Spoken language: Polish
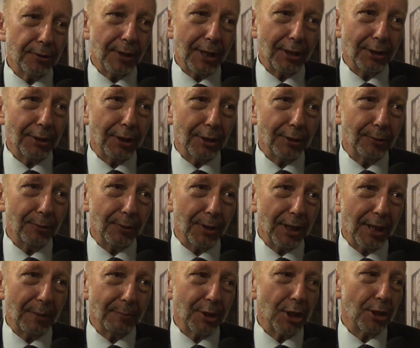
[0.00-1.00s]
to
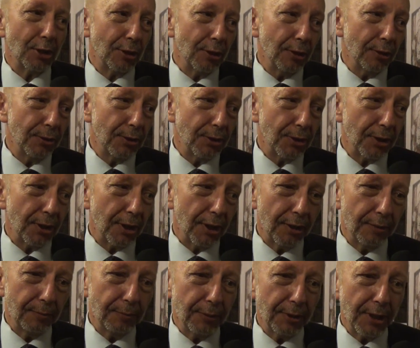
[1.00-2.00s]
architektura nam przeszkodzi
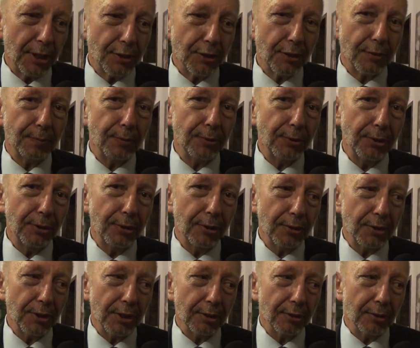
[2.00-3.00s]
albo nas zmusi
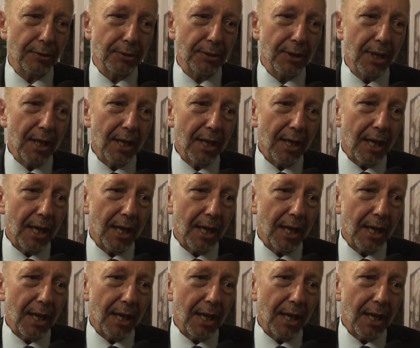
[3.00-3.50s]
do czegoś,